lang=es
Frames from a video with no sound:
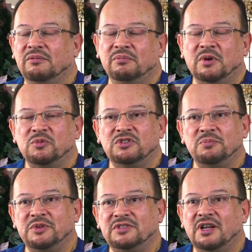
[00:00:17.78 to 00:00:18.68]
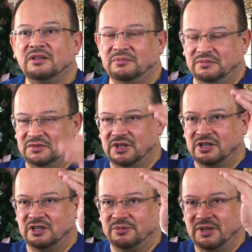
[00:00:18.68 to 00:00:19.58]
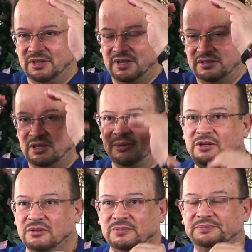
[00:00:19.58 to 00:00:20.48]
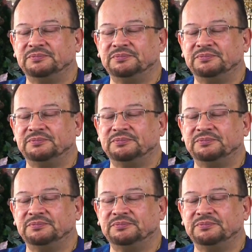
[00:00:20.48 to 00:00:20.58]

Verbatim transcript: Vamos a empezar de arriba hacia abajo.